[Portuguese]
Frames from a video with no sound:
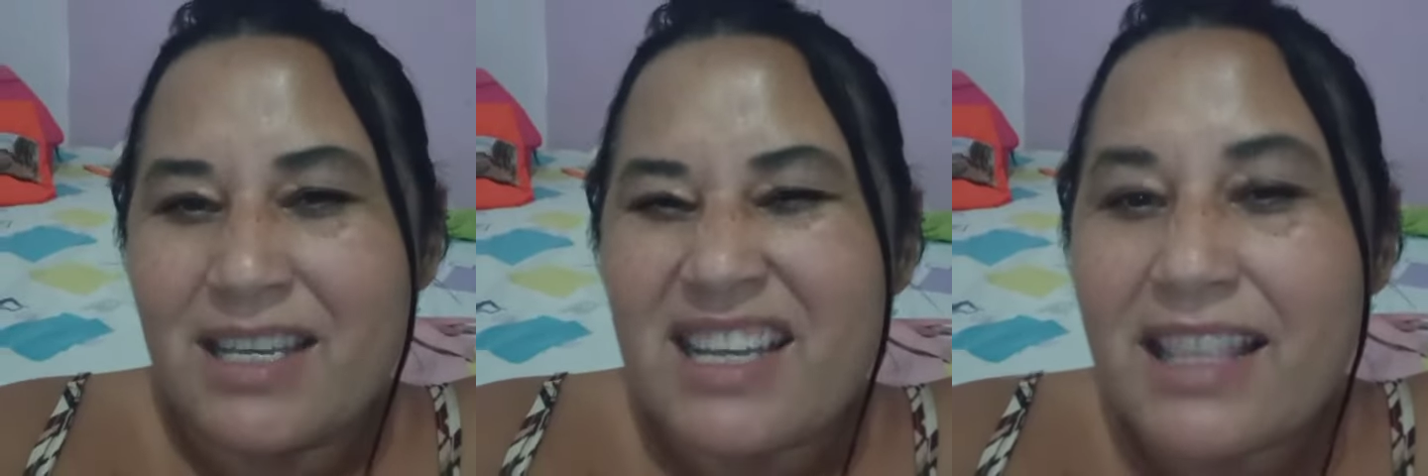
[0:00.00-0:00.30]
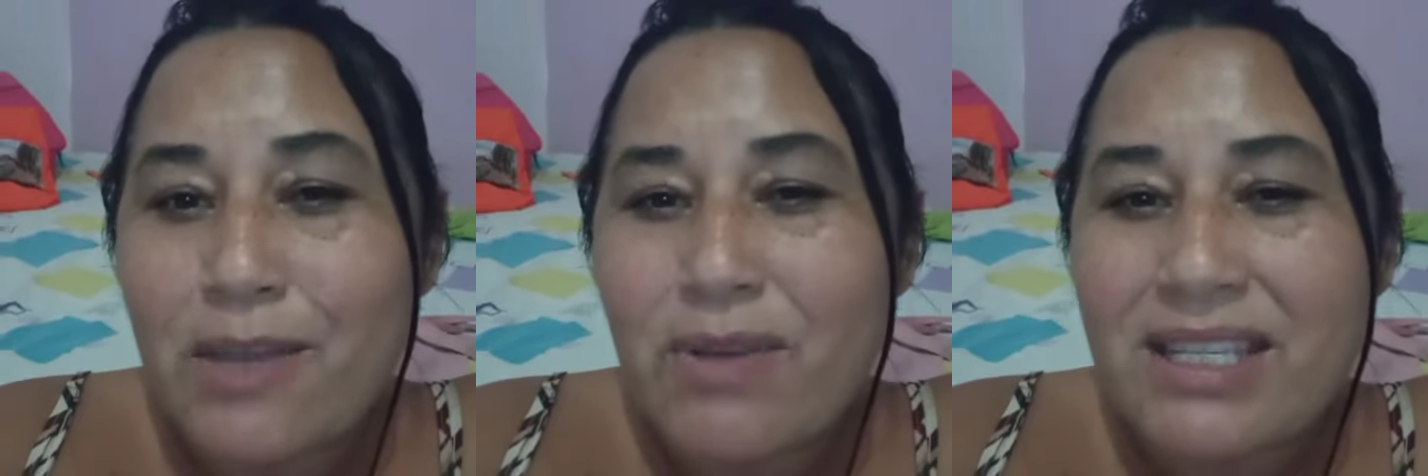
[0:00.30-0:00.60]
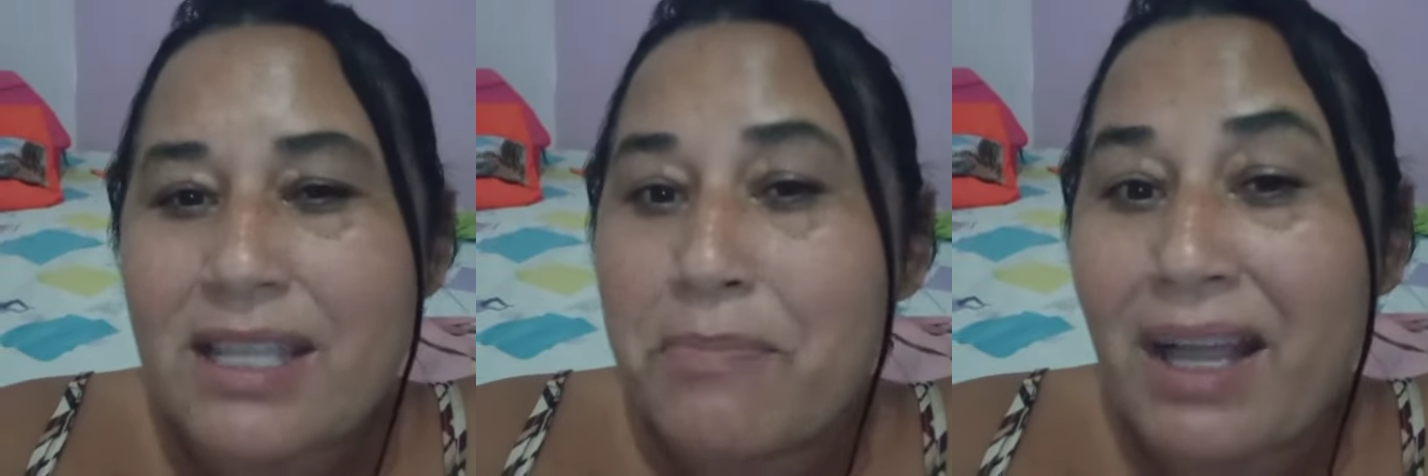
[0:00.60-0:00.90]
Cadê o
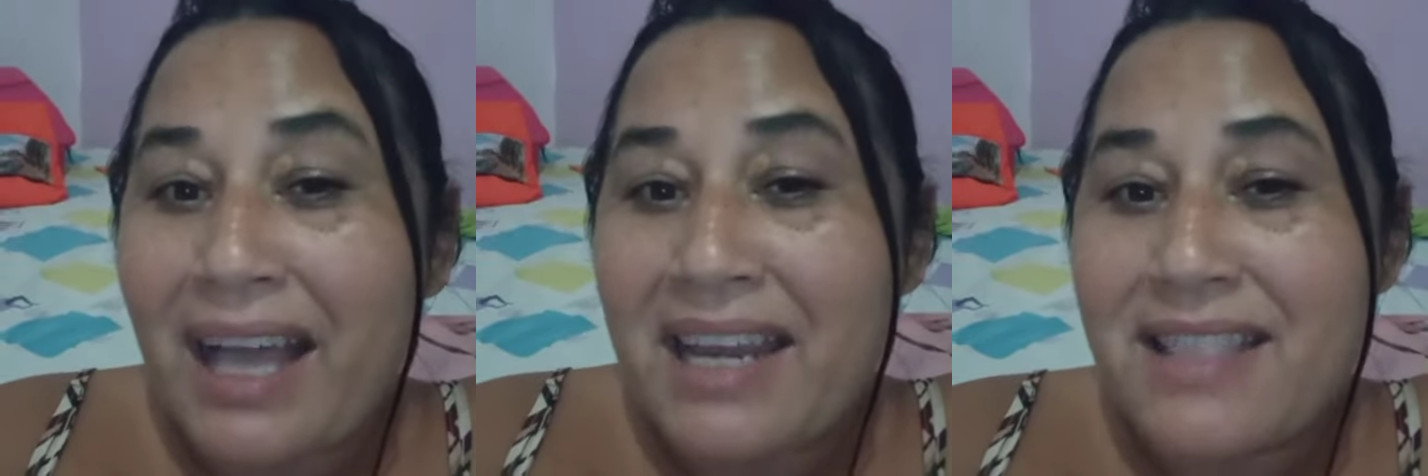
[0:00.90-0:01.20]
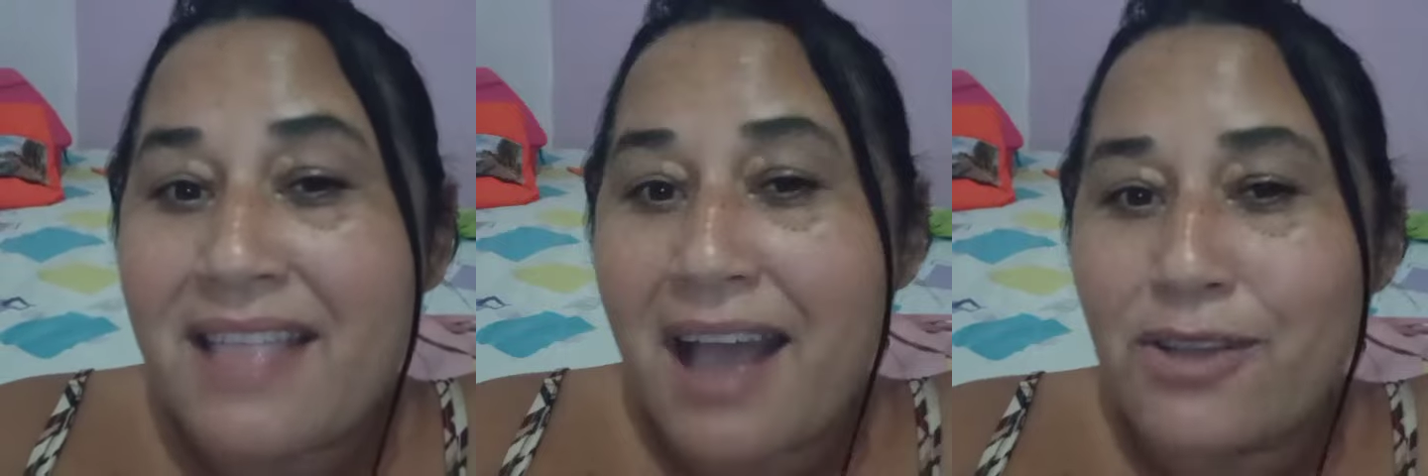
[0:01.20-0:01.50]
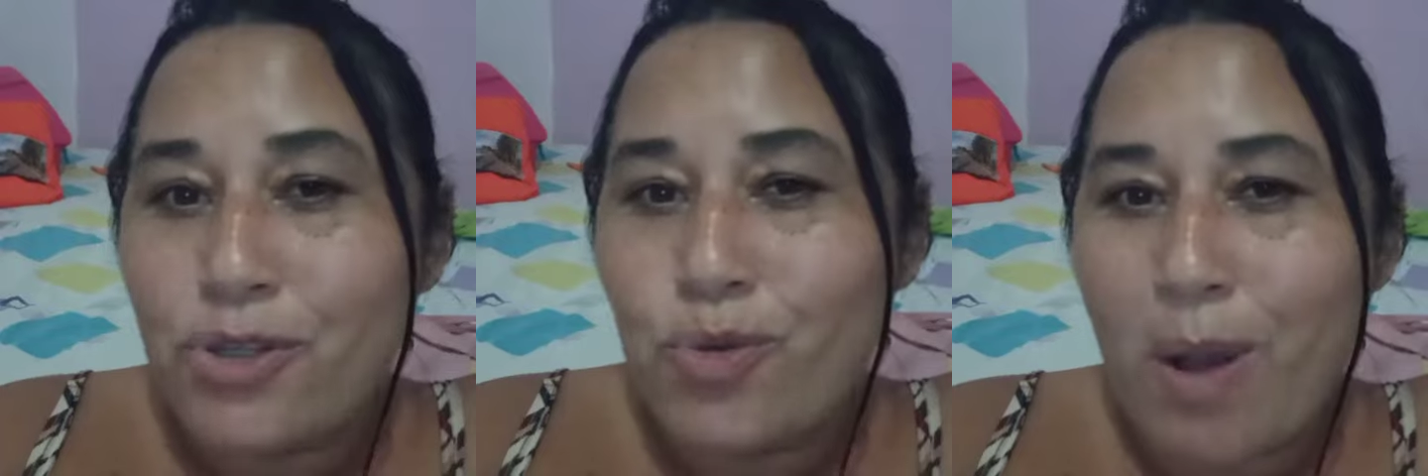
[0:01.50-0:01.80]
exemplo da
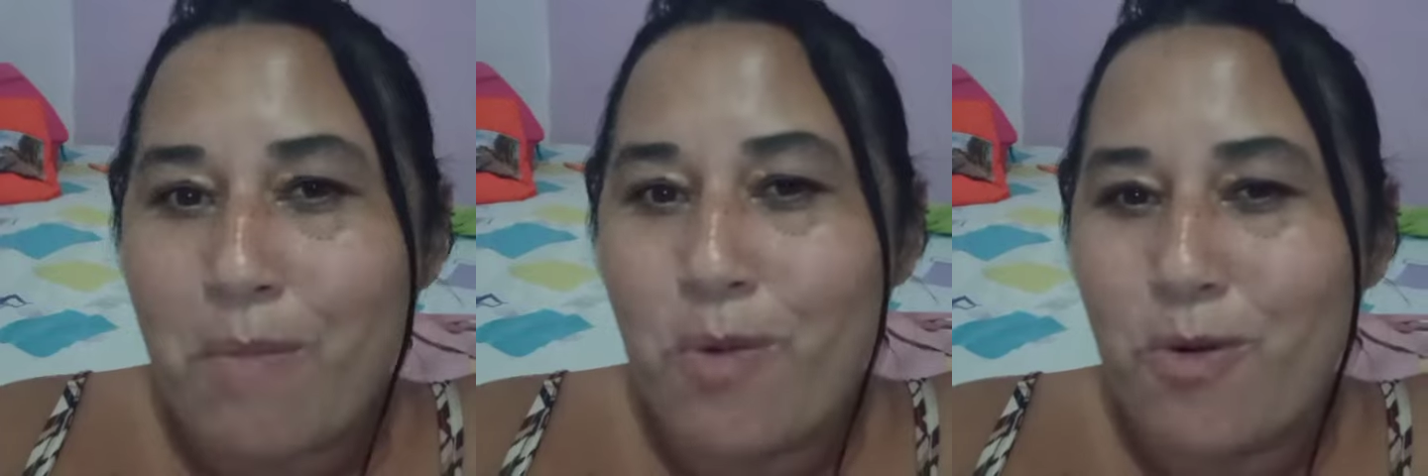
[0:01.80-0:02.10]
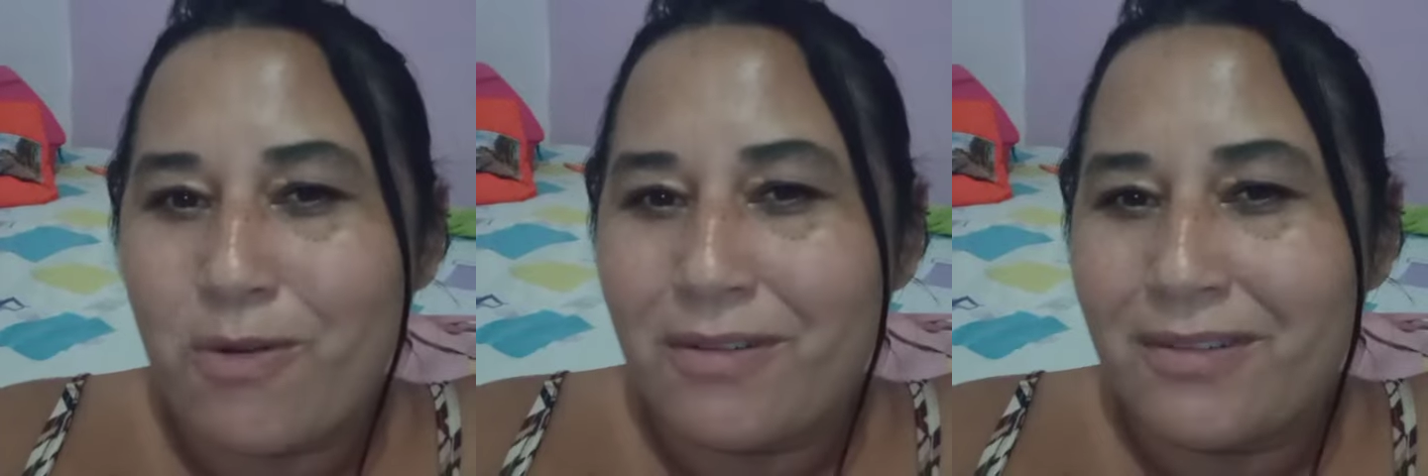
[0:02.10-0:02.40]
caridade, do amor?